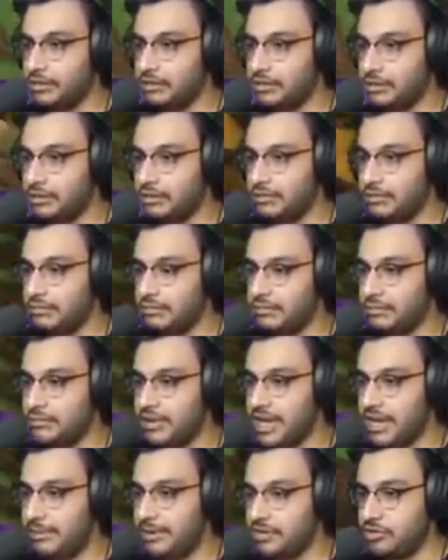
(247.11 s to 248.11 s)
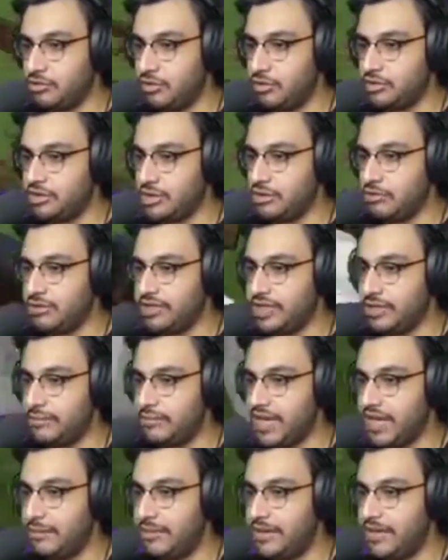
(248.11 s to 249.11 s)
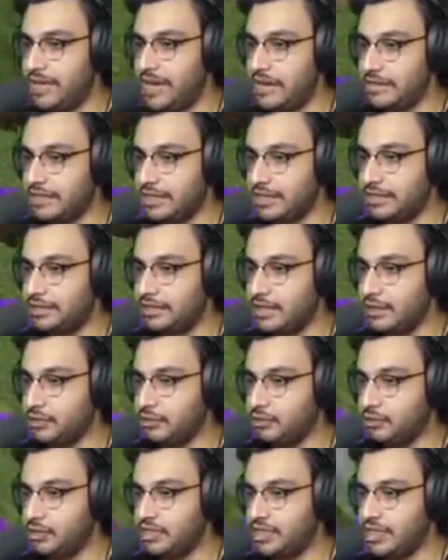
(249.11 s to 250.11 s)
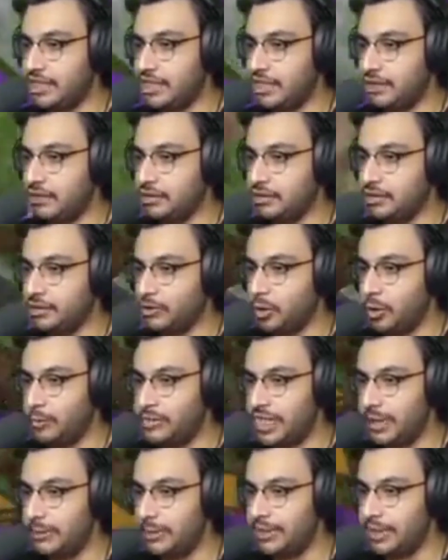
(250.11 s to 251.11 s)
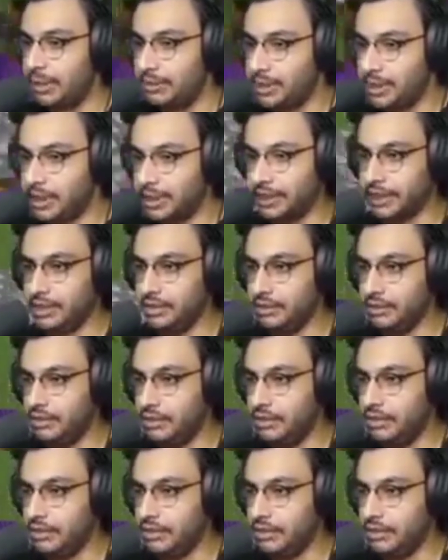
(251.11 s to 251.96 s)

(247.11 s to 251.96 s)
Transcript: तो मैं भी सोच रहा हूँ कि मैं भी यहाँ से किधर एक दूर चले जाऊँ किधर कोपचा पट्टी पकड़ के